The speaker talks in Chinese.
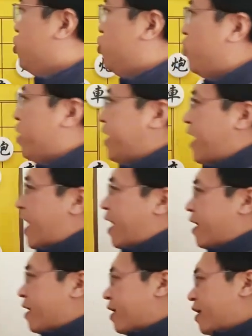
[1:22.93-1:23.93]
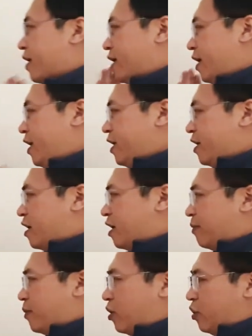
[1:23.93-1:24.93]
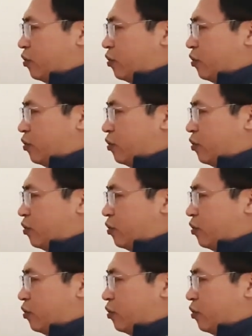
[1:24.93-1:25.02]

弱点立刻暴